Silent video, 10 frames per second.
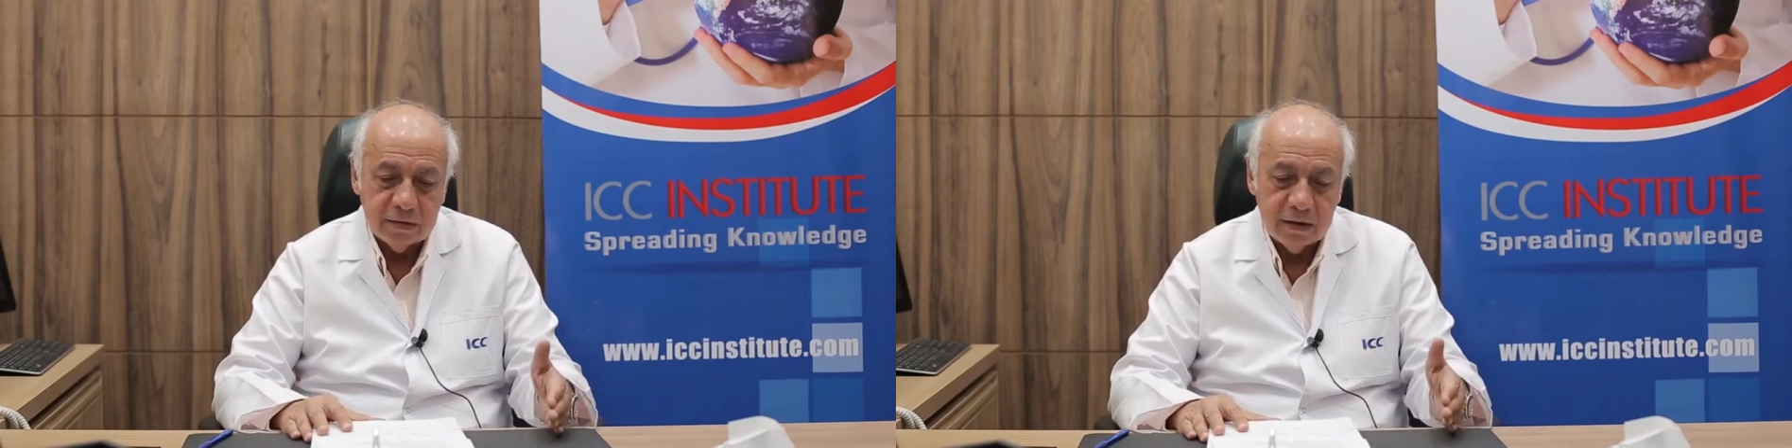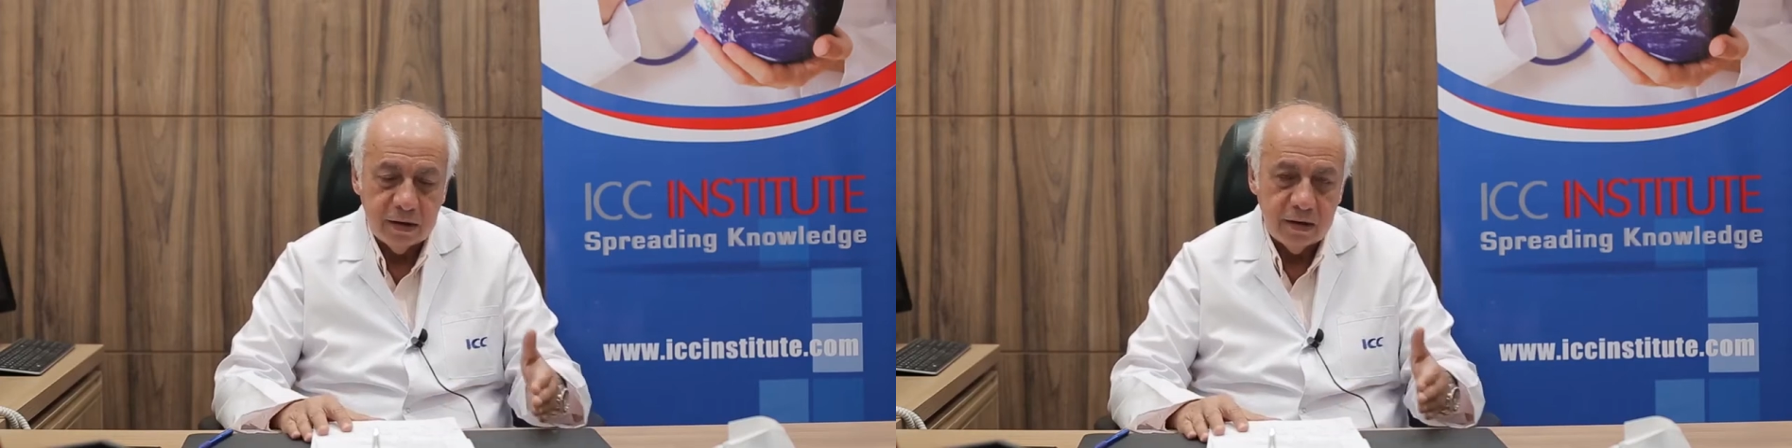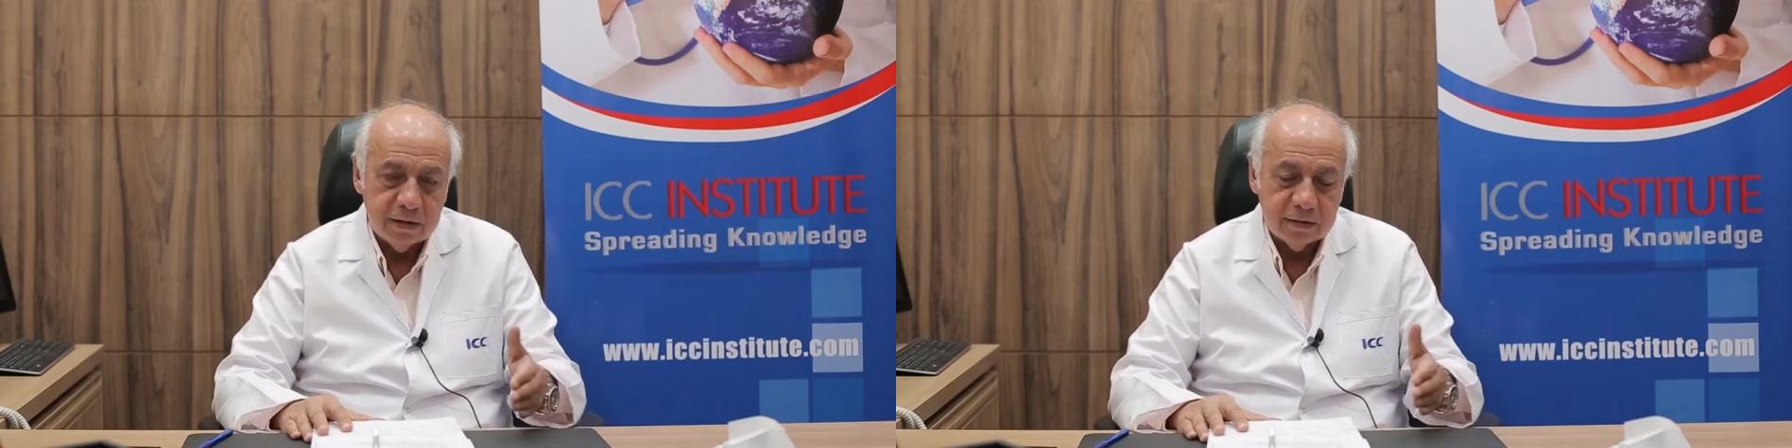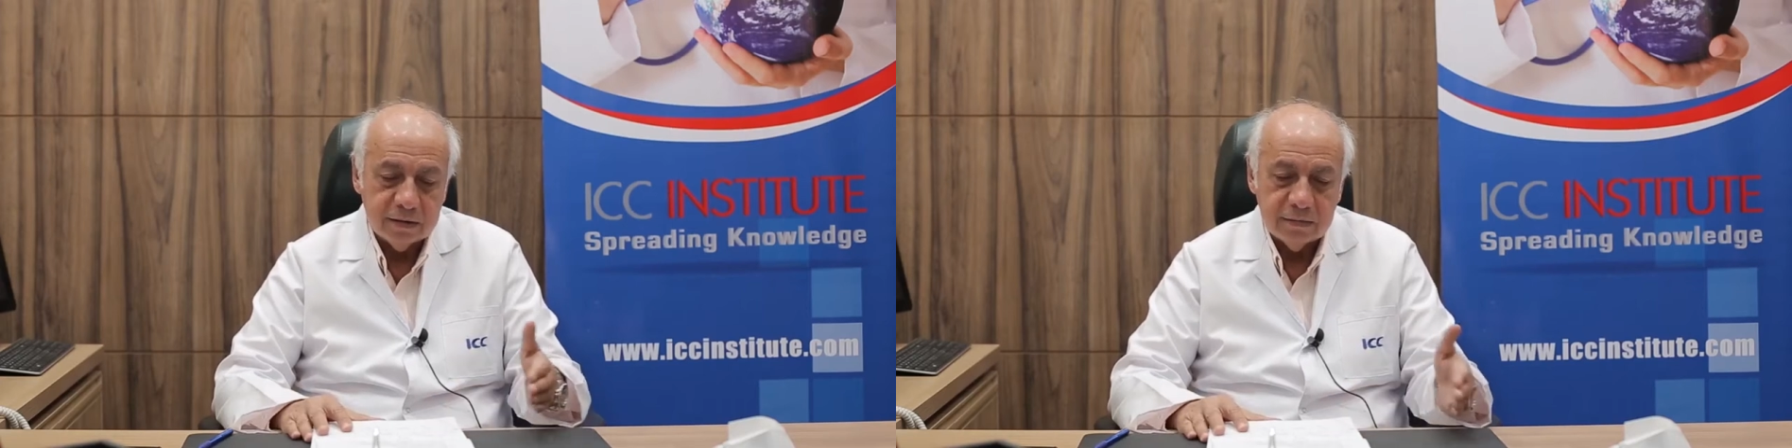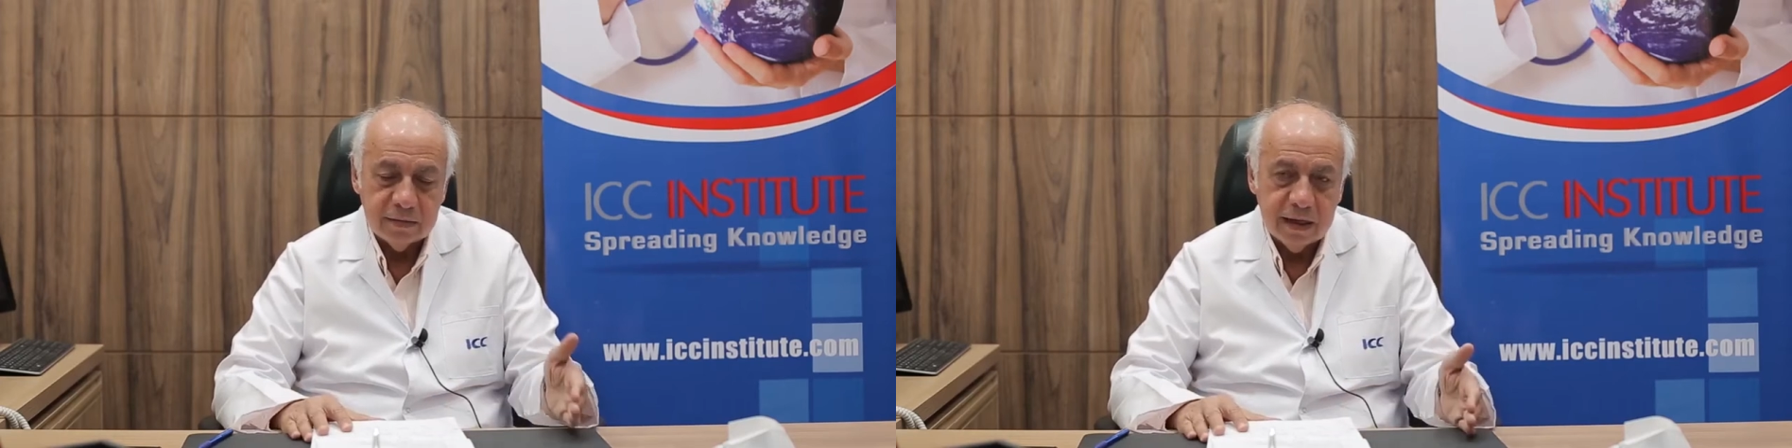لغايه
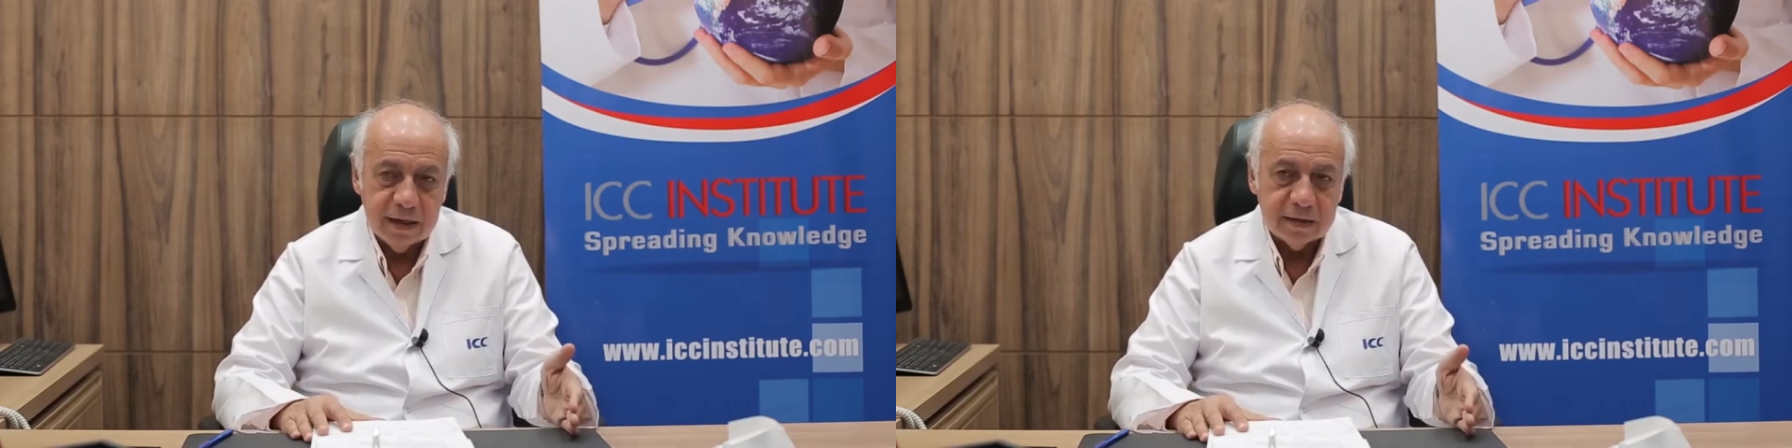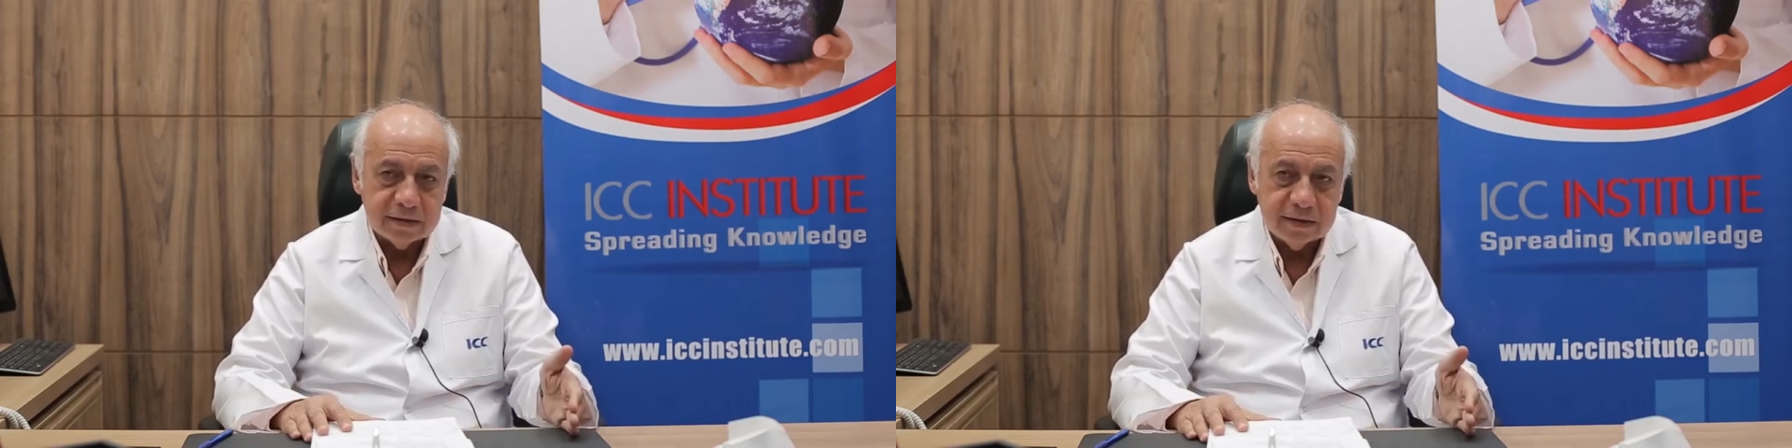من اخر